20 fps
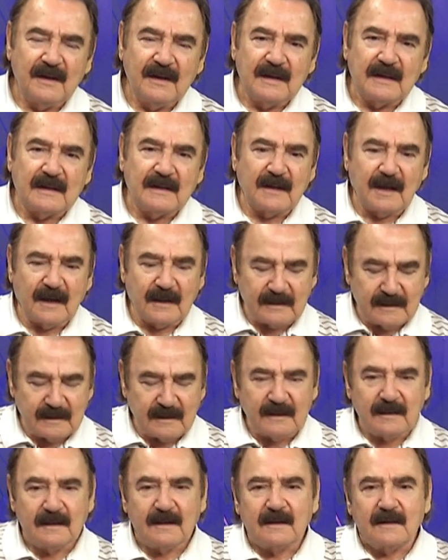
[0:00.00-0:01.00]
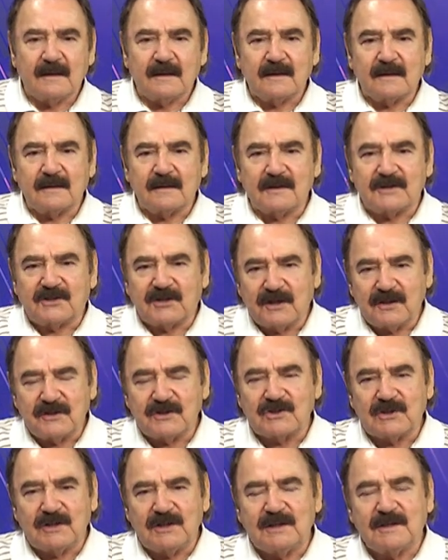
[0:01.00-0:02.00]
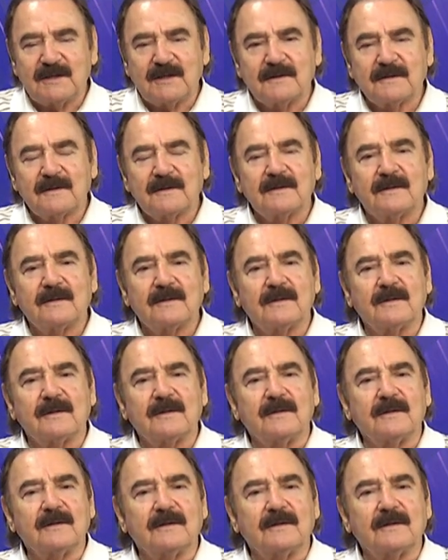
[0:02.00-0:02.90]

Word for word: Yani e, şehircilik e,